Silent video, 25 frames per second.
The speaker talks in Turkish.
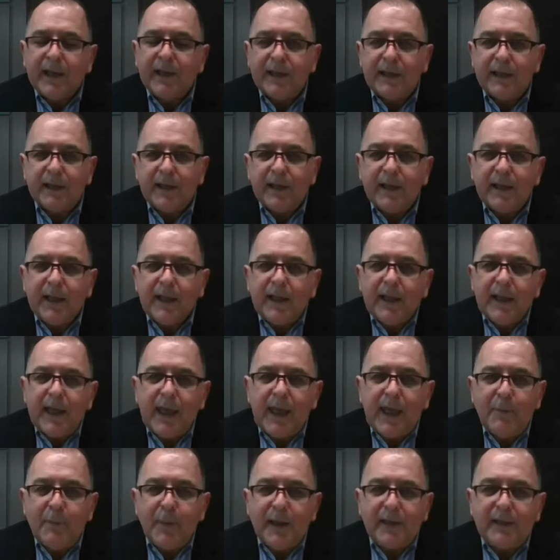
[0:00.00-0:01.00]
Yani
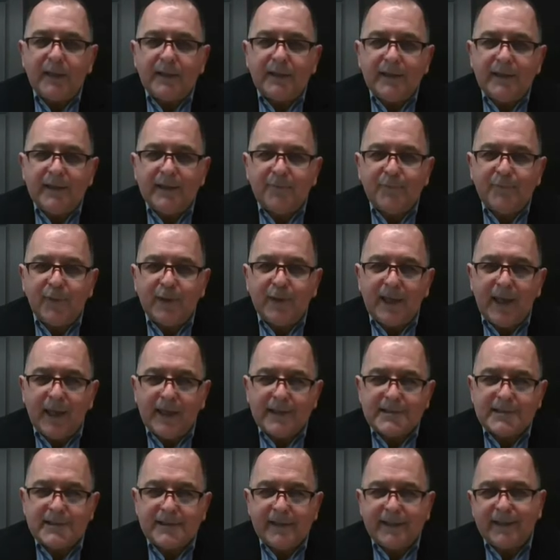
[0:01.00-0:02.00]
emeklilik ve
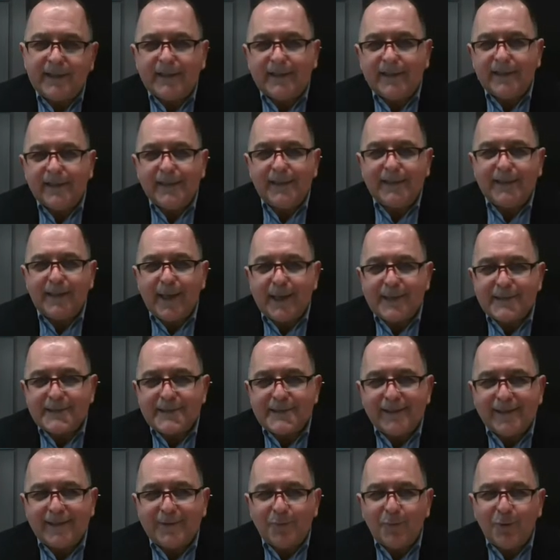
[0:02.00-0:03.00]
gençlik ilk
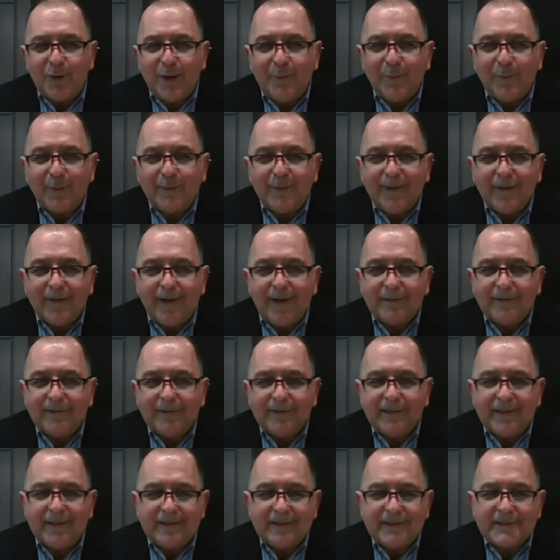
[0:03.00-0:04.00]
gençlik döneminden
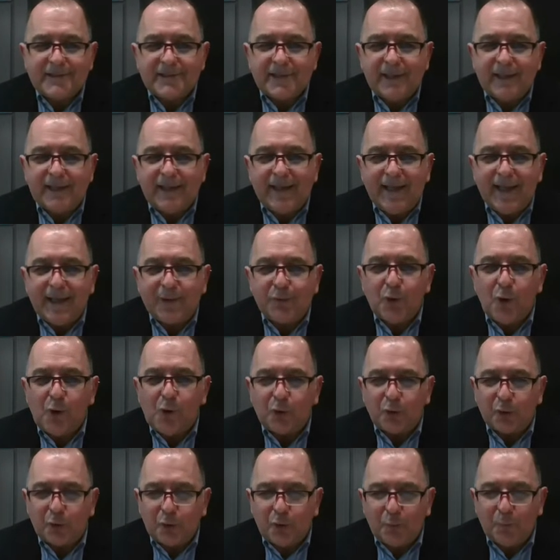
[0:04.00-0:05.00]
artık yetişkinliğe
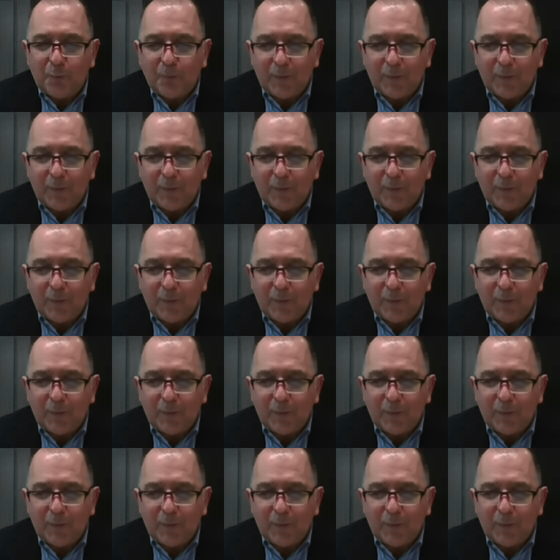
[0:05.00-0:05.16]
doğru.